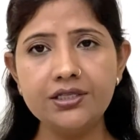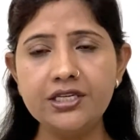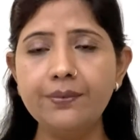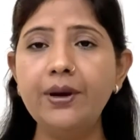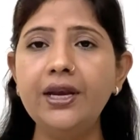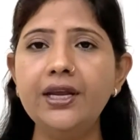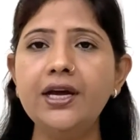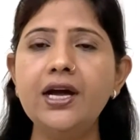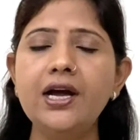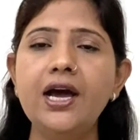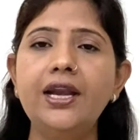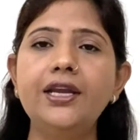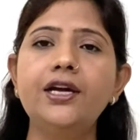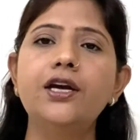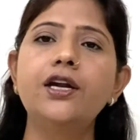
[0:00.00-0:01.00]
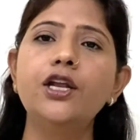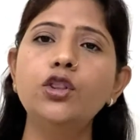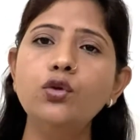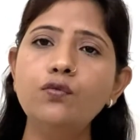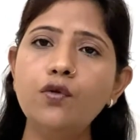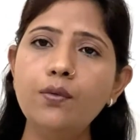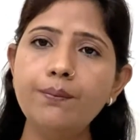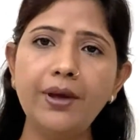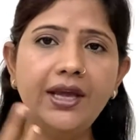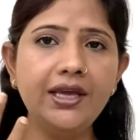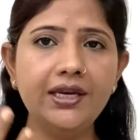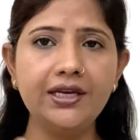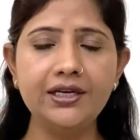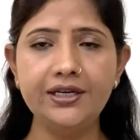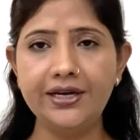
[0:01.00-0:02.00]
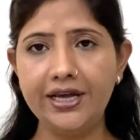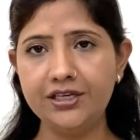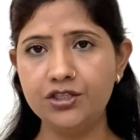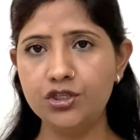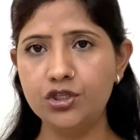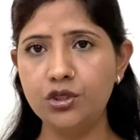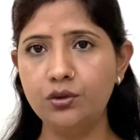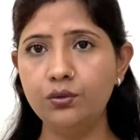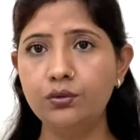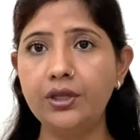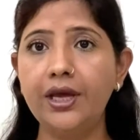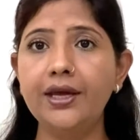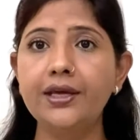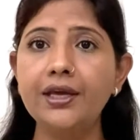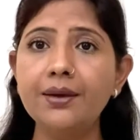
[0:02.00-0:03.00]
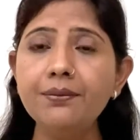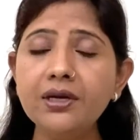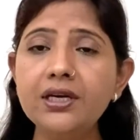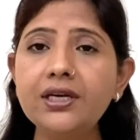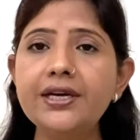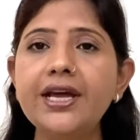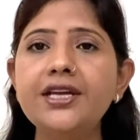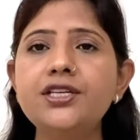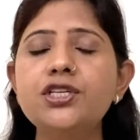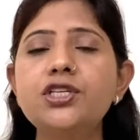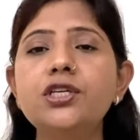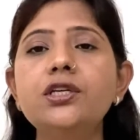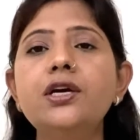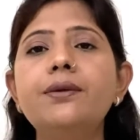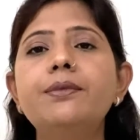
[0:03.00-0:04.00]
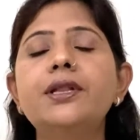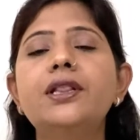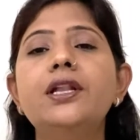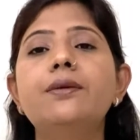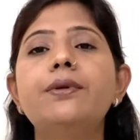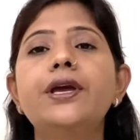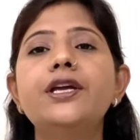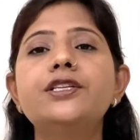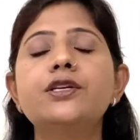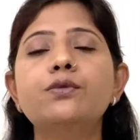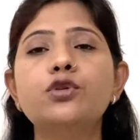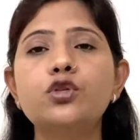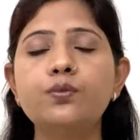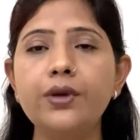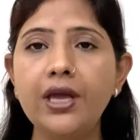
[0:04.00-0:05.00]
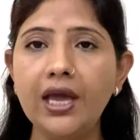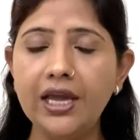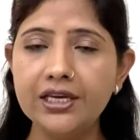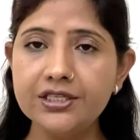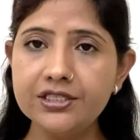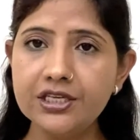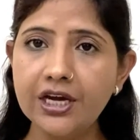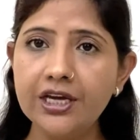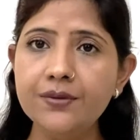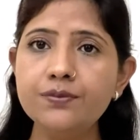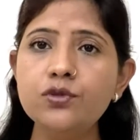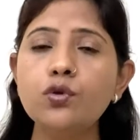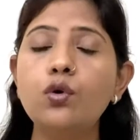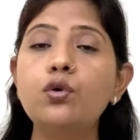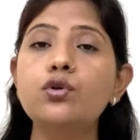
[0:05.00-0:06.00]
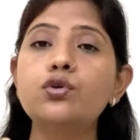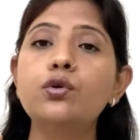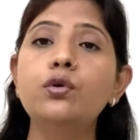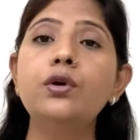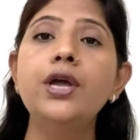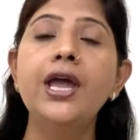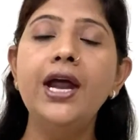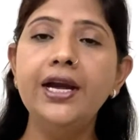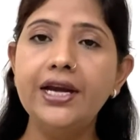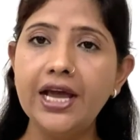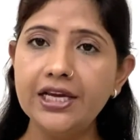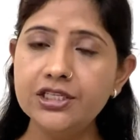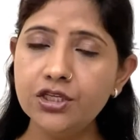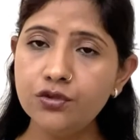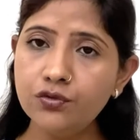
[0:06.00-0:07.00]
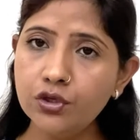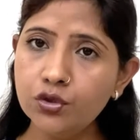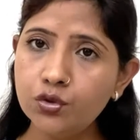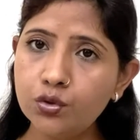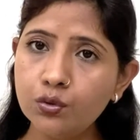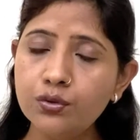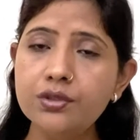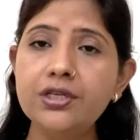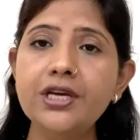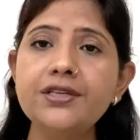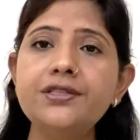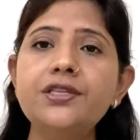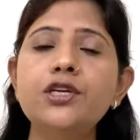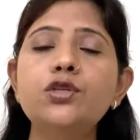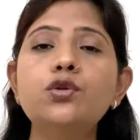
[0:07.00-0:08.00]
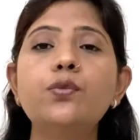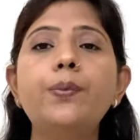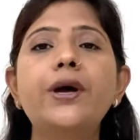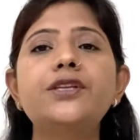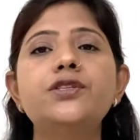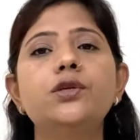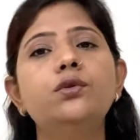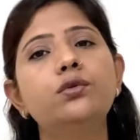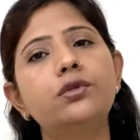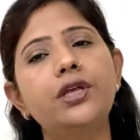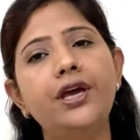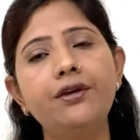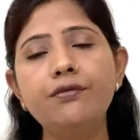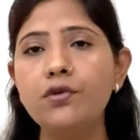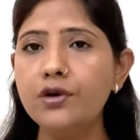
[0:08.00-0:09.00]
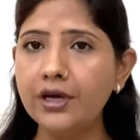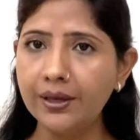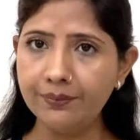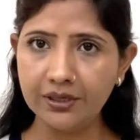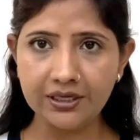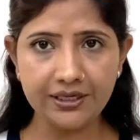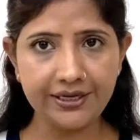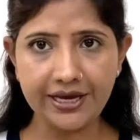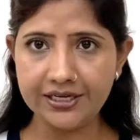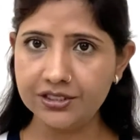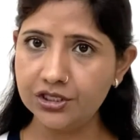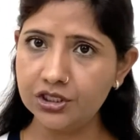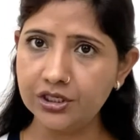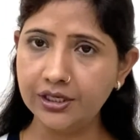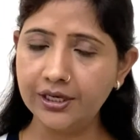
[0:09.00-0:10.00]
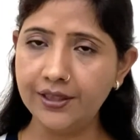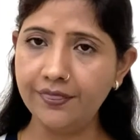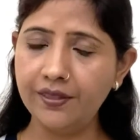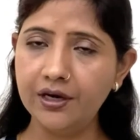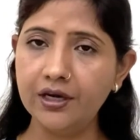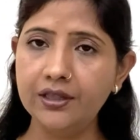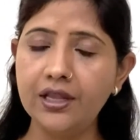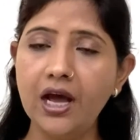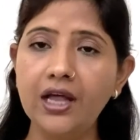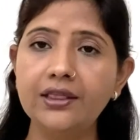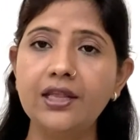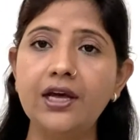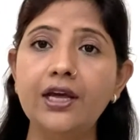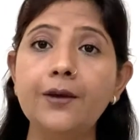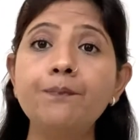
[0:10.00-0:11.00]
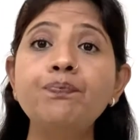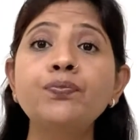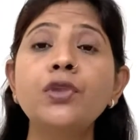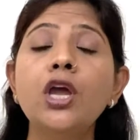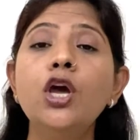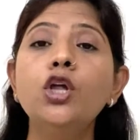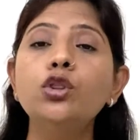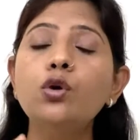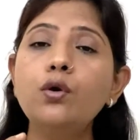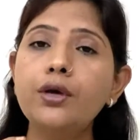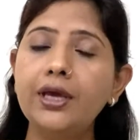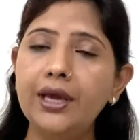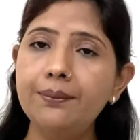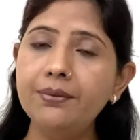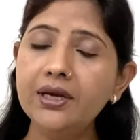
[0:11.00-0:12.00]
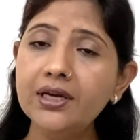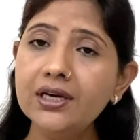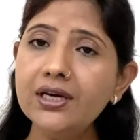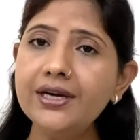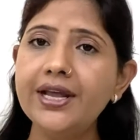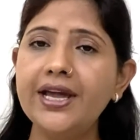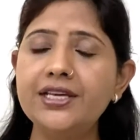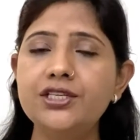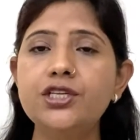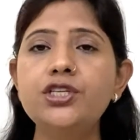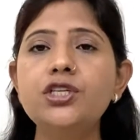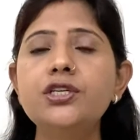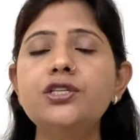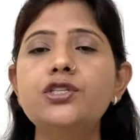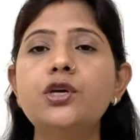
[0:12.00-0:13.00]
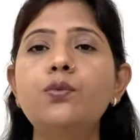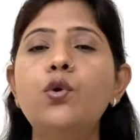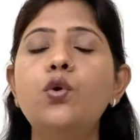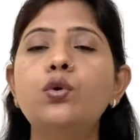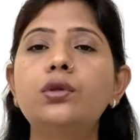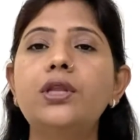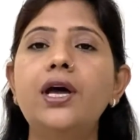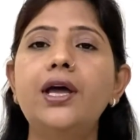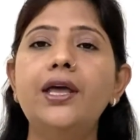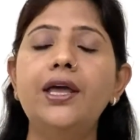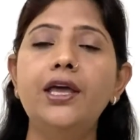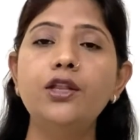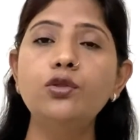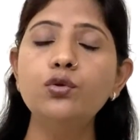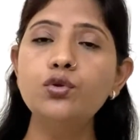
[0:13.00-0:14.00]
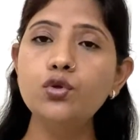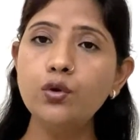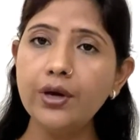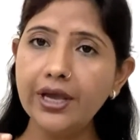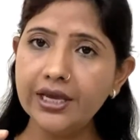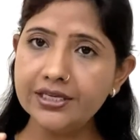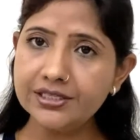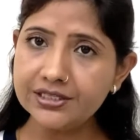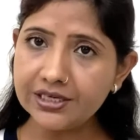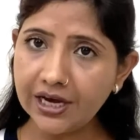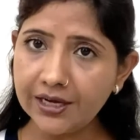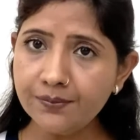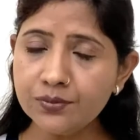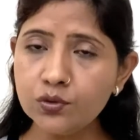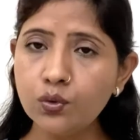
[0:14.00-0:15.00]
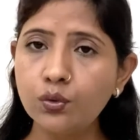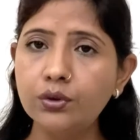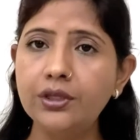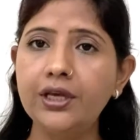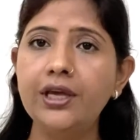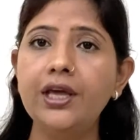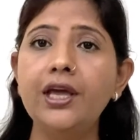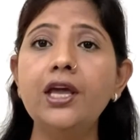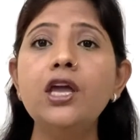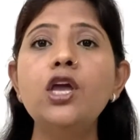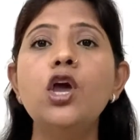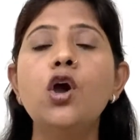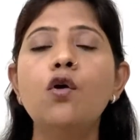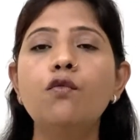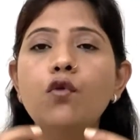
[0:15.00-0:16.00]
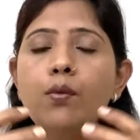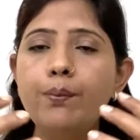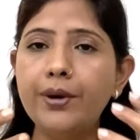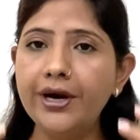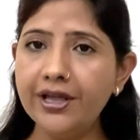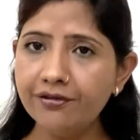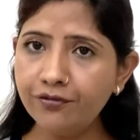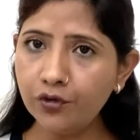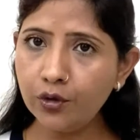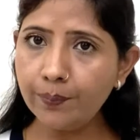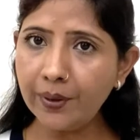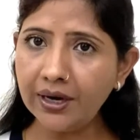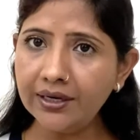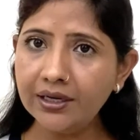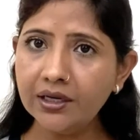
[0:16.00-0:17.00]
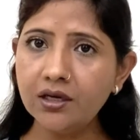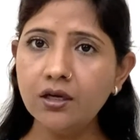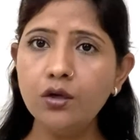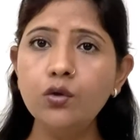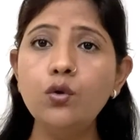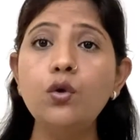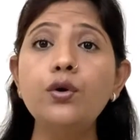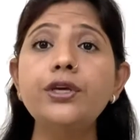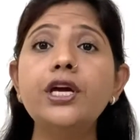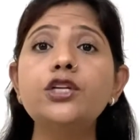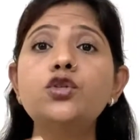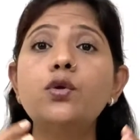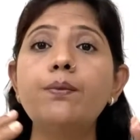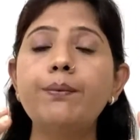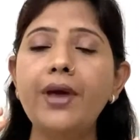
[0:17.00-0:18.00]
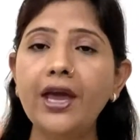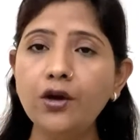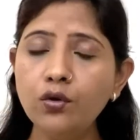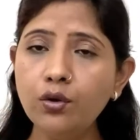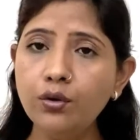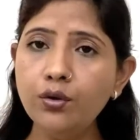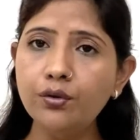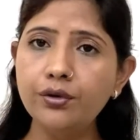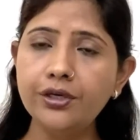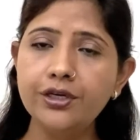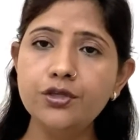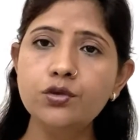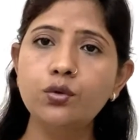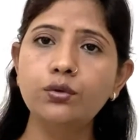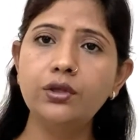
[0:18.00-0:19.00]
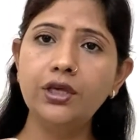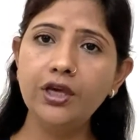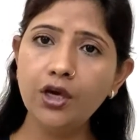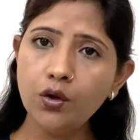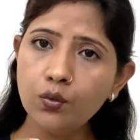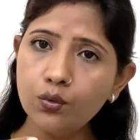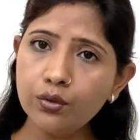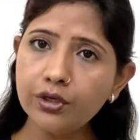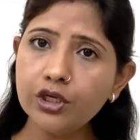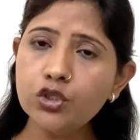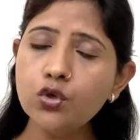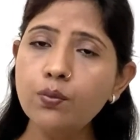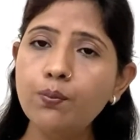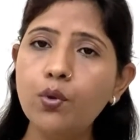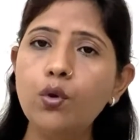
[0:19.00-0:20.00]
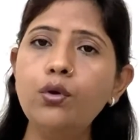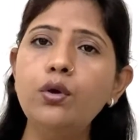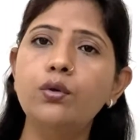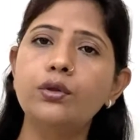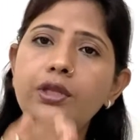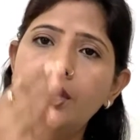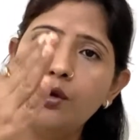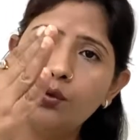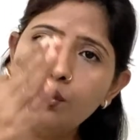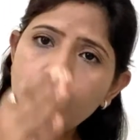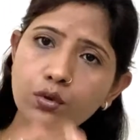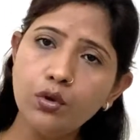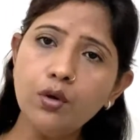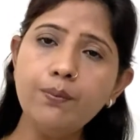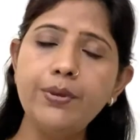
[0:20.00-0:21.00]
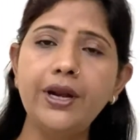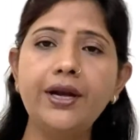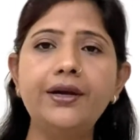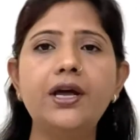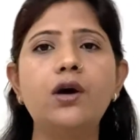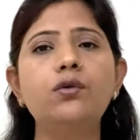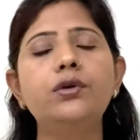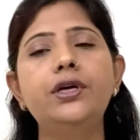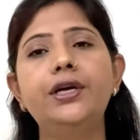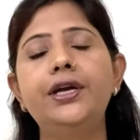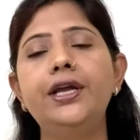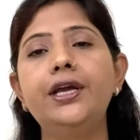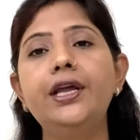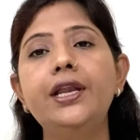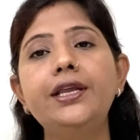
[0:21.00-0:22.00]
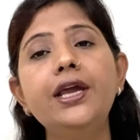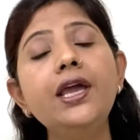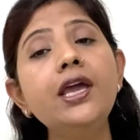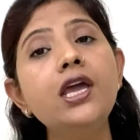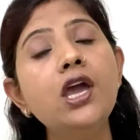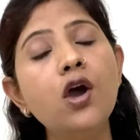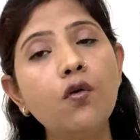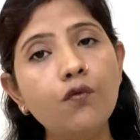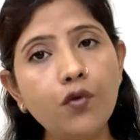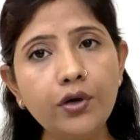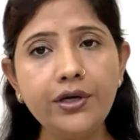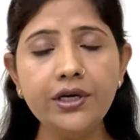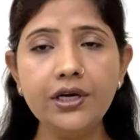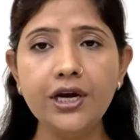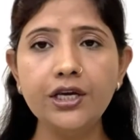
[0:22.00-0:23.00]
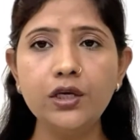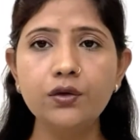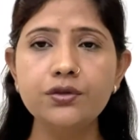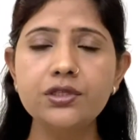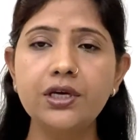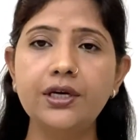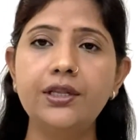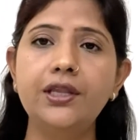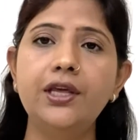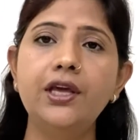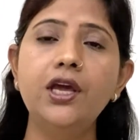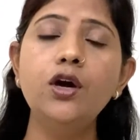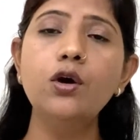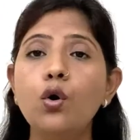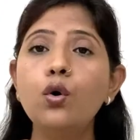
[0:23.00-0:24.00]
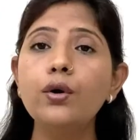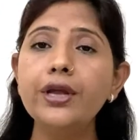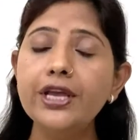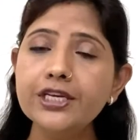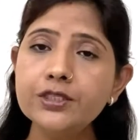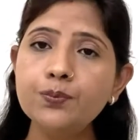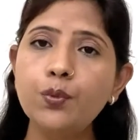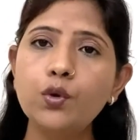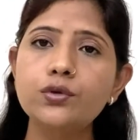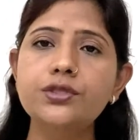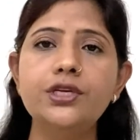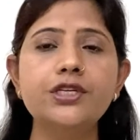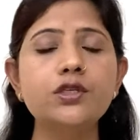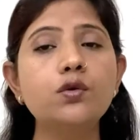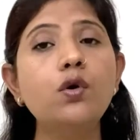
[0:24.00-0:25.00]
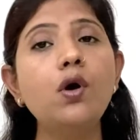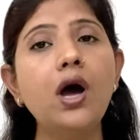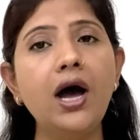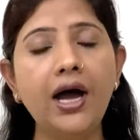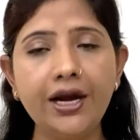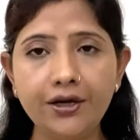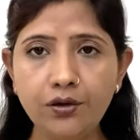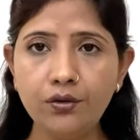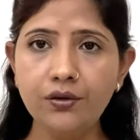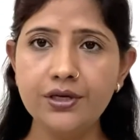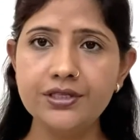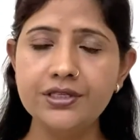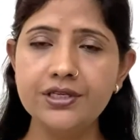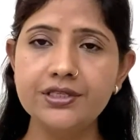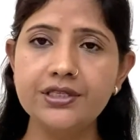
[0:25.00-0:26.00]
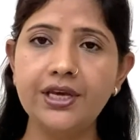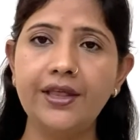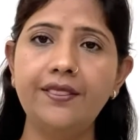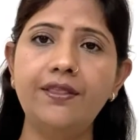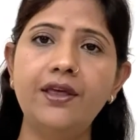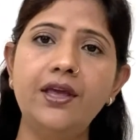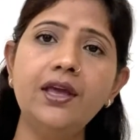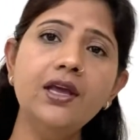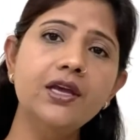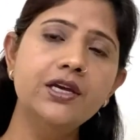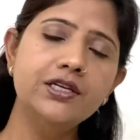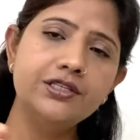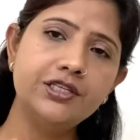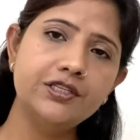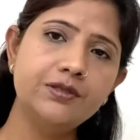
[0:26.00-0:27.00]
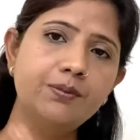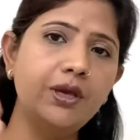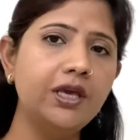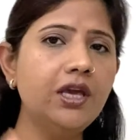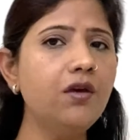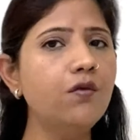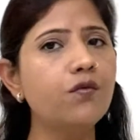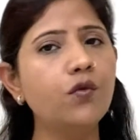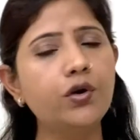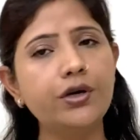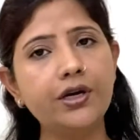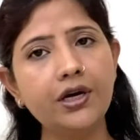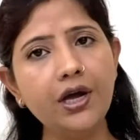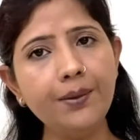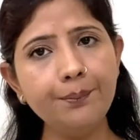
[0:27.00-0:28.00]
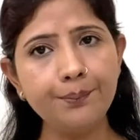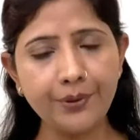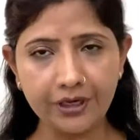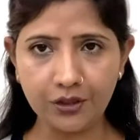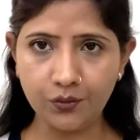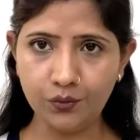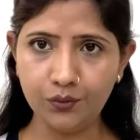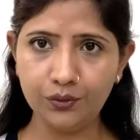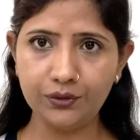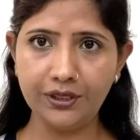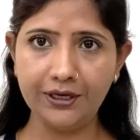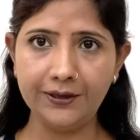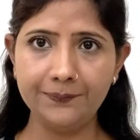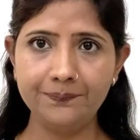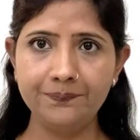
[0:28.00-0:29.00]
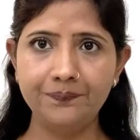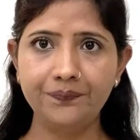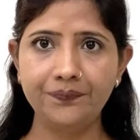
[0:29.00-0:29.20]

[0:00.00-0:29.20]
चबाने का कार्य कर रहे हैं तो वो मैकेनिकल डाइजेशन होता है केमिकल डाइजेशन का मतलब है जब उसमें एंजाइम्स और जो डाइजेस्टिव जूसेस से जो पाचन होता है वो केमिकल डाइजेशन के अंतर्गत आता है तो केमिकल डाइजेशन जब होता है तो जो एंजाइम्स होते हैं वो बड़े फूड पार्टिकल को या जो मैक्रोन्यूट्रिएंट्स होते हैं उनके जो बोन्ड होते हैं उनको ब्रेक डाउन करने के लिए वाटर का यूज करते हैं और इस प्रोसेस को हाइड्रोलिसिस कहते हैं जिसमें कि वाटर का प्रयोग होता है